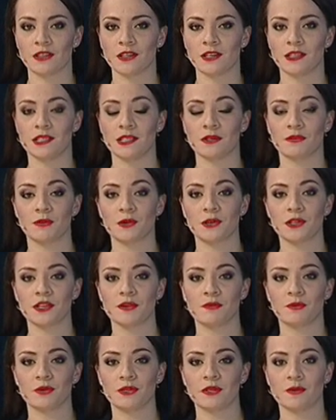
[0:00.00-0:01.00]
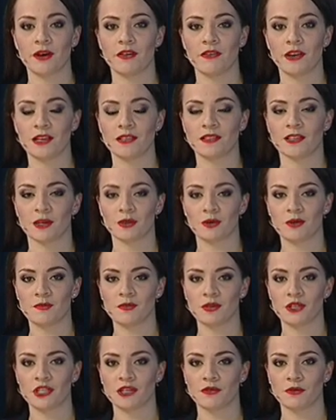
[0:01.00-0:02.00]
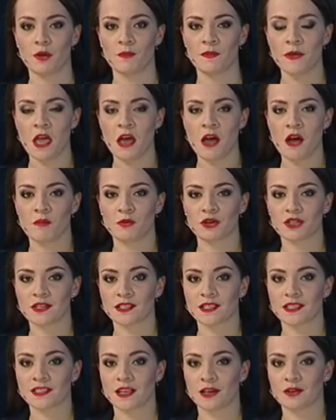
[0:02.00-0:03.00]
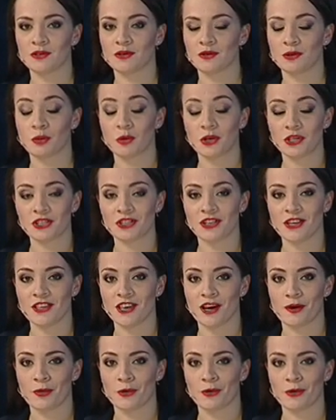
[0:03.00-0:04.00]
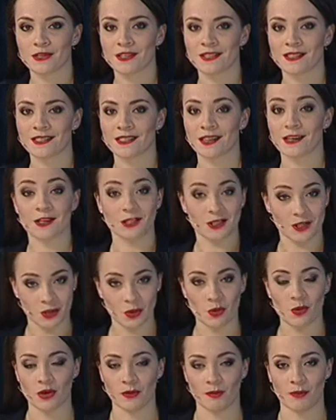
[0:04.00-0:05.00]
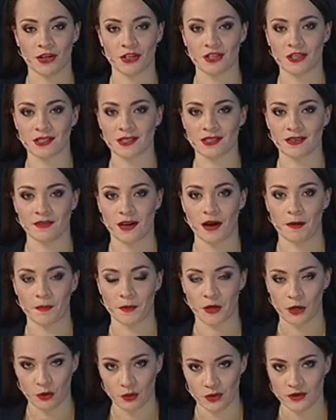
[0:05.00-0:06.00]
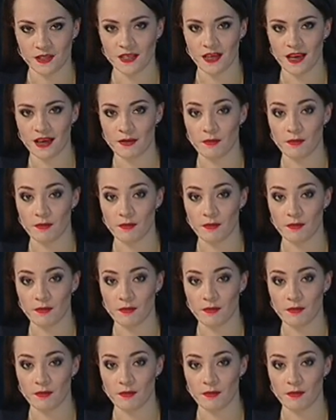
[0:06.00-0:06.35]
И сегодня будем говорить о том, без чего, можно сказать, точно не обходится рацион большинства людей.